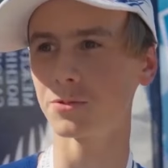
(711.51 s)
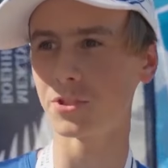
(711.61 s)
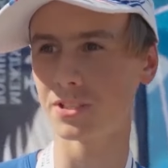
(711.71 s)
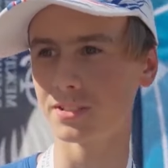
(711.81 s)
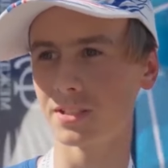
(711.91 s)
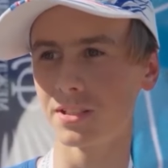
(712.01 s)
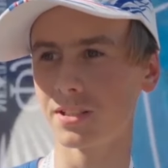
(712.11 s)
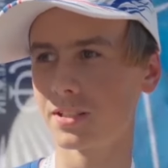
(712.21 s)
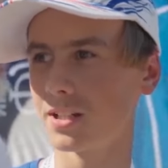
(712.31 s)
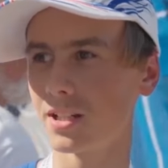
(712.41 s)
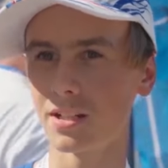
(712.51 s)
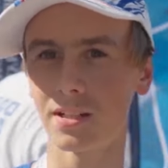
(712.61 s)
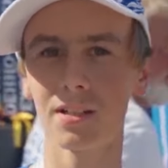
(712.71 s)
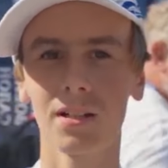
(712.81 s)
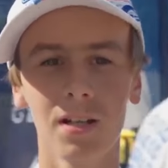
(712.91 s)
Получается,
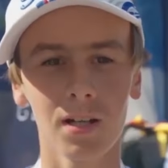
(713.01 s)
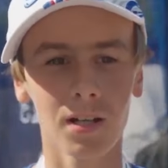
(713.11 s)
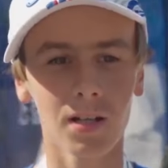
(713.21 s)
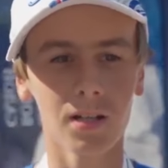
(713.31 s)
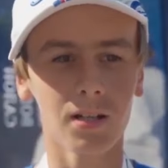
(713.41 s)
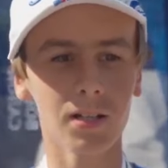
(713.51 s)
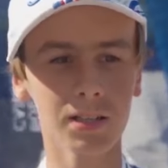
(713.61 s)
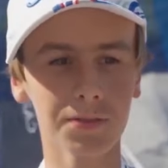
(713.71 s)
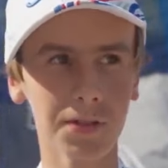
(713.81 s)
я а,